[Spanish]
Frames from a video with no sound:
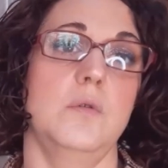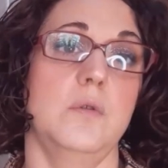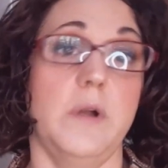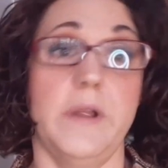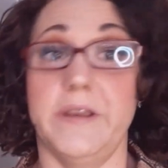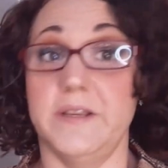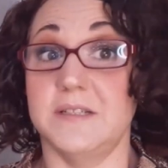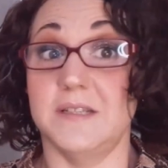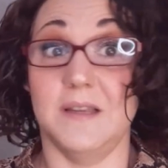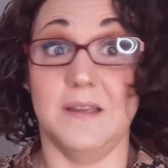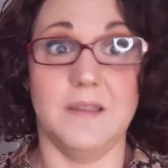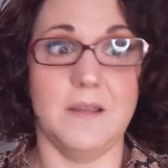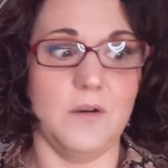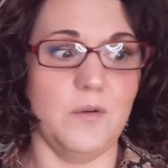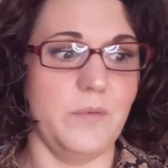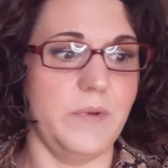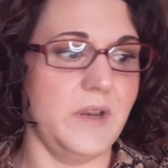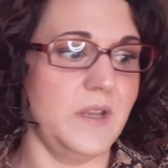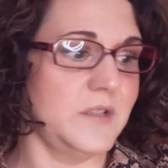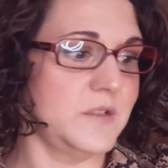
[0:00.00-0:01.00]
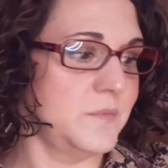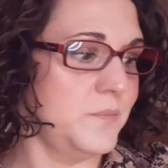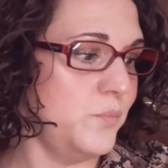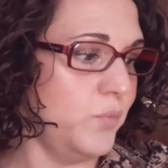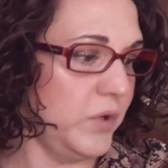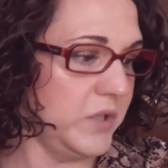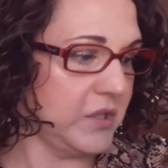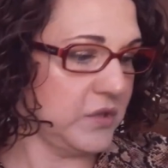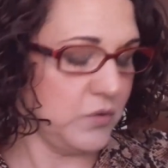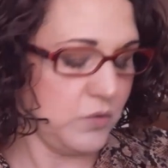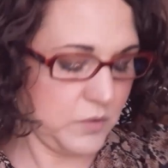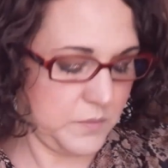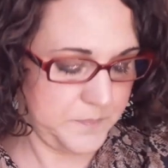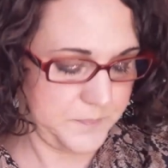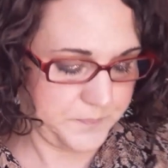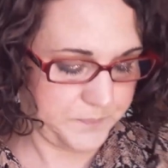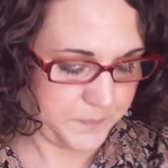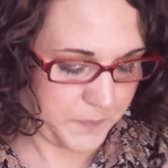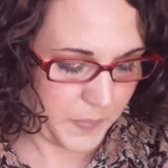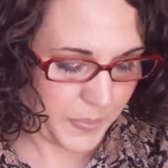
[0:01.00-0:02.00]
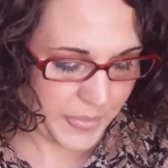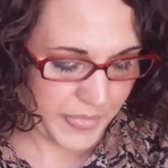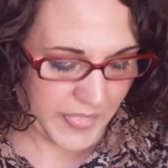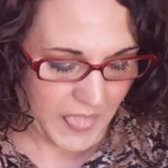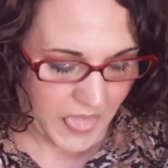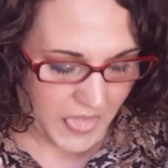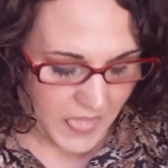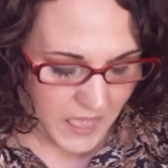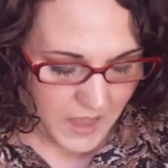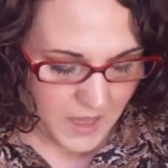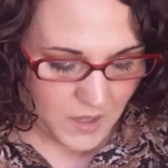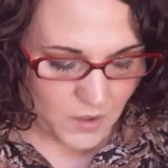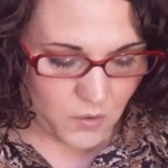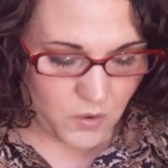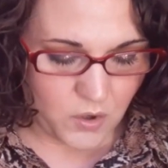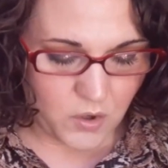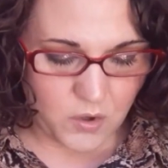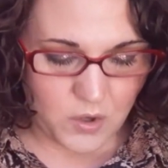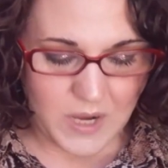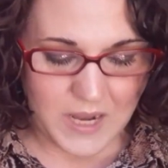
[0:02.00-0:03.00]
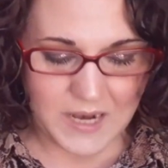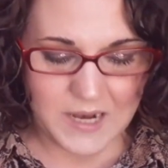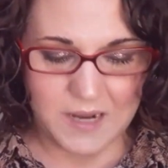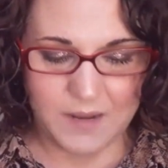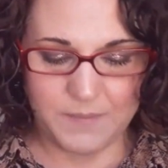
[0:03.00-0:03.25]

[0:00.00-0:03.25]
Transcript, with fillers: enseguida lo veréis puesto. Luego la